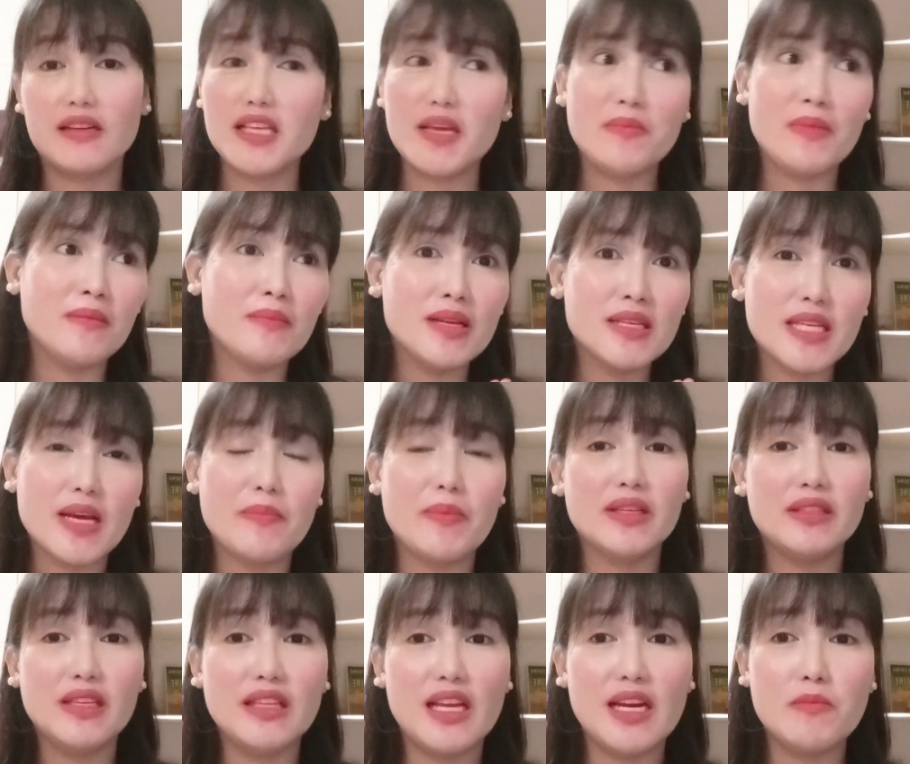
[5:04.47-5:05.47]
Sa ibang bansa,
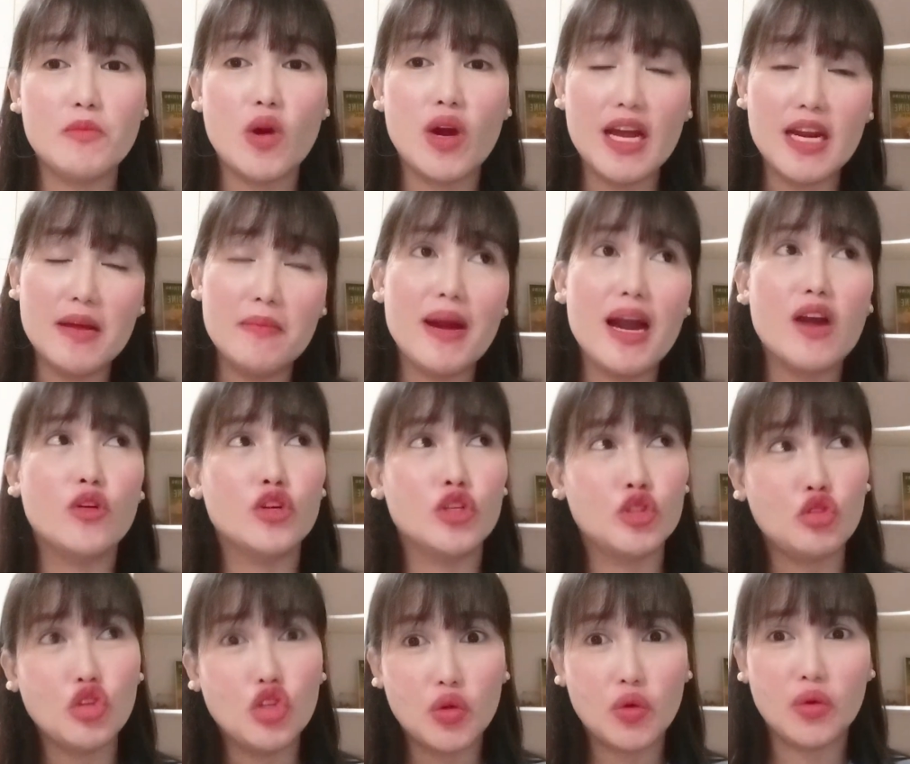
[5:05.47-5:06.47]
pag dinala mo ang alamang or
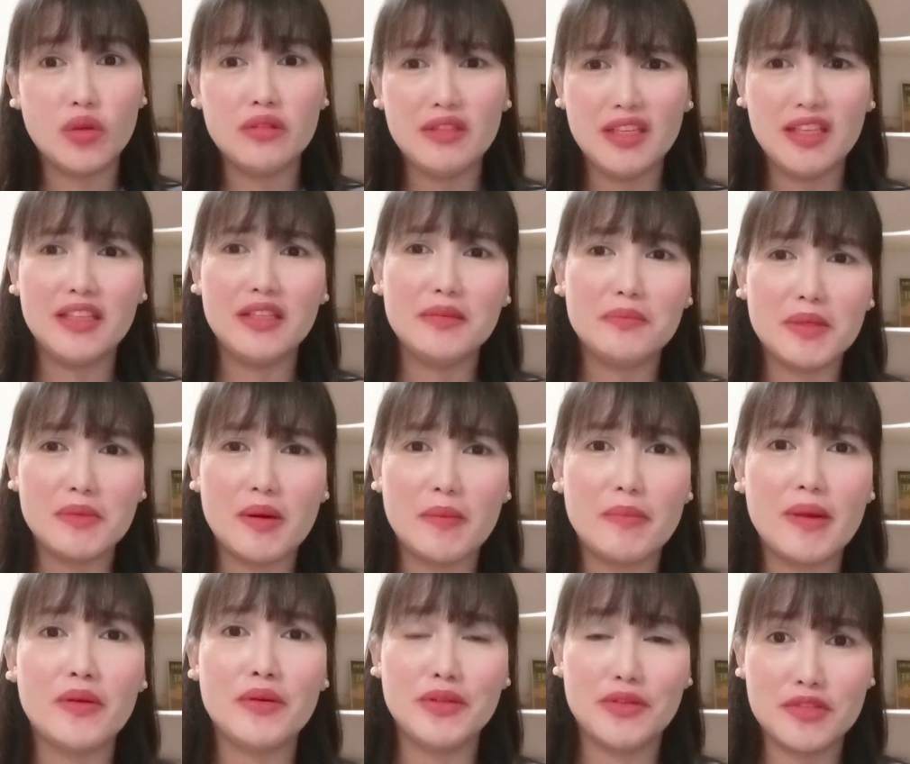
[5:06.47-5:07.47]
tuyo, hindi rin naman
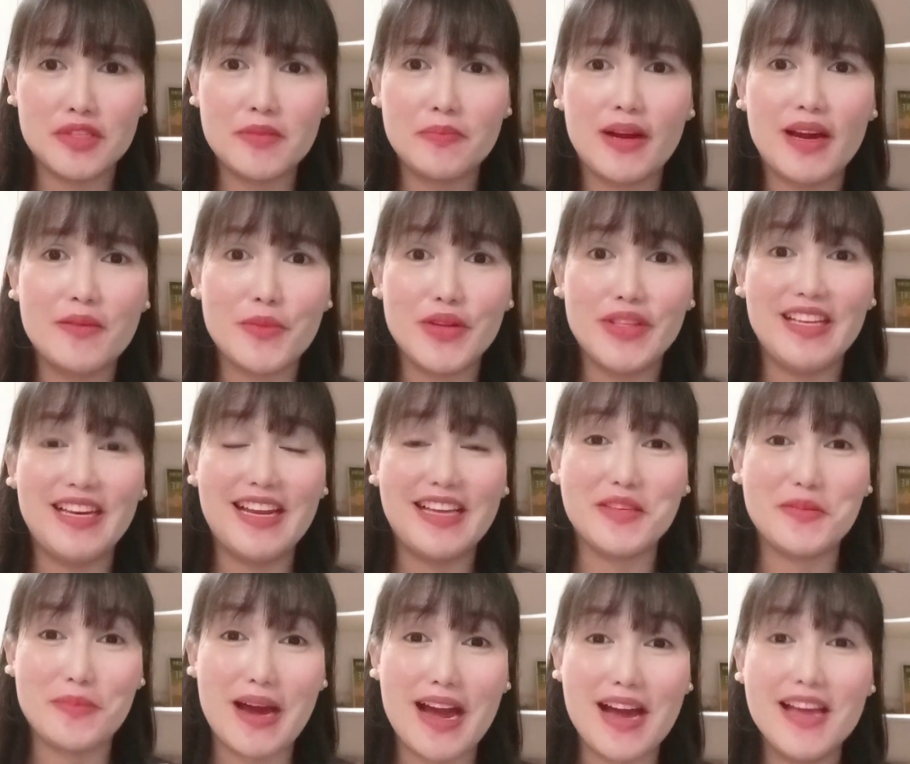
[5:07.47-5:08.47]
mabango yung sa pangamoy nila,
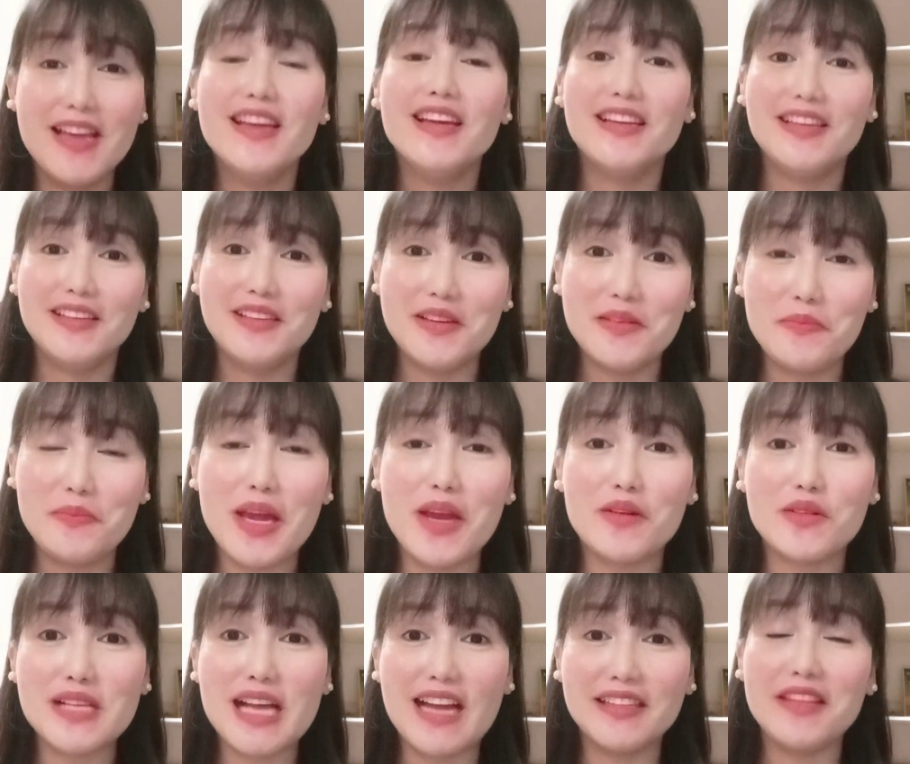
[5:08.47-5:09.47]
di ba
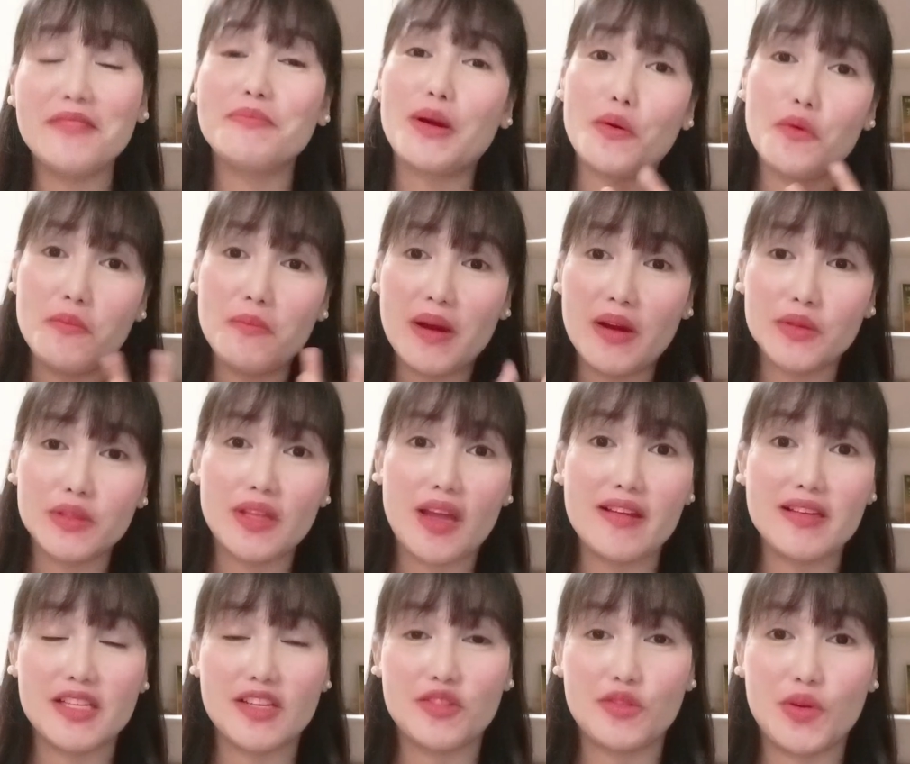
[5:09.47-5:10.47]
pero sa atin, bangon-bango
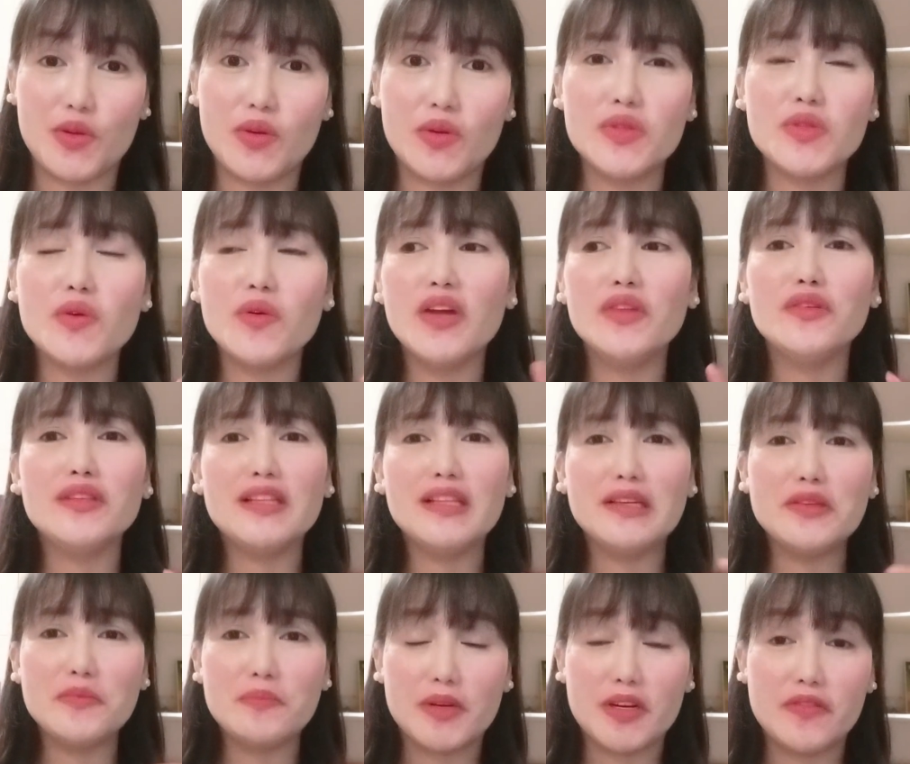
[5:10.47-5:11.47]
tayo sa tuyo. So, ganun
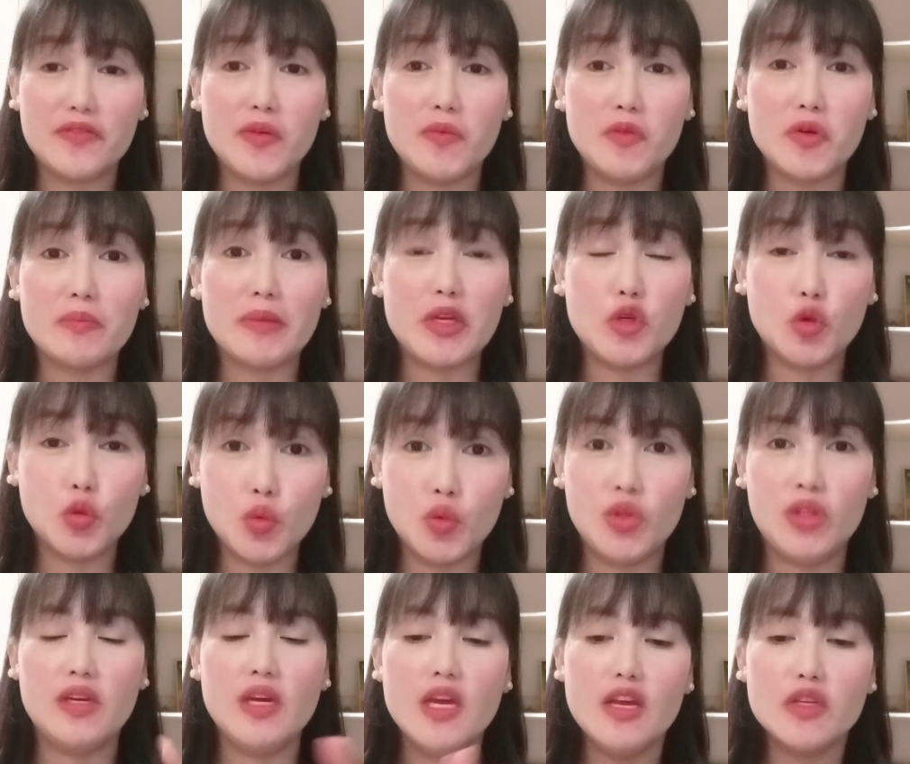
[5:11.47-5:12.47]
lang yung perfume yung may
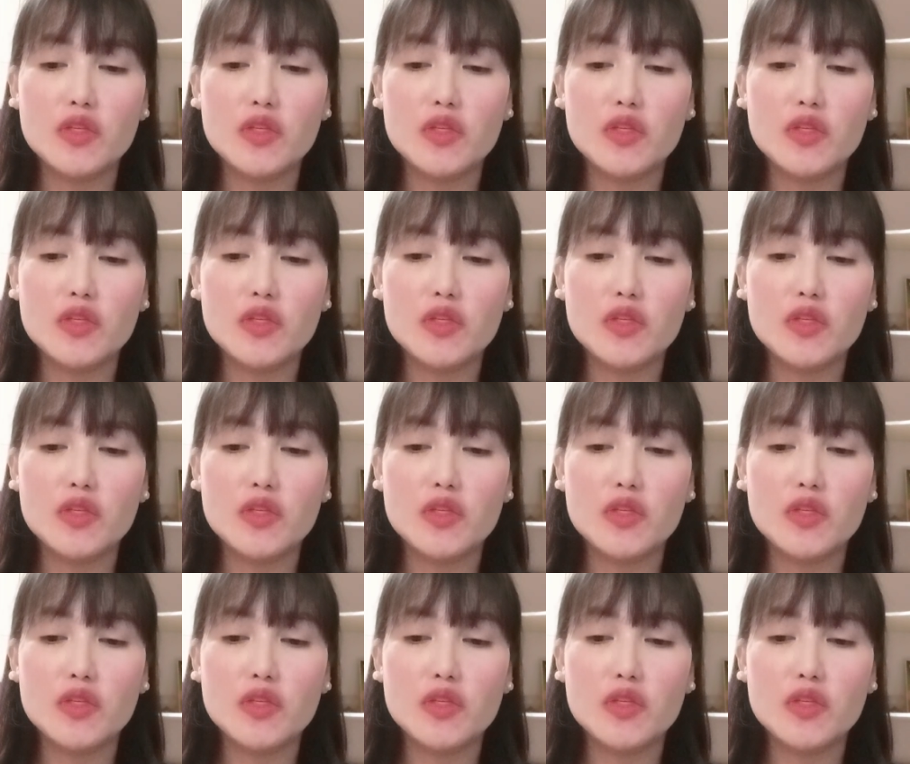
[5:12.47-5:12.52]
oud.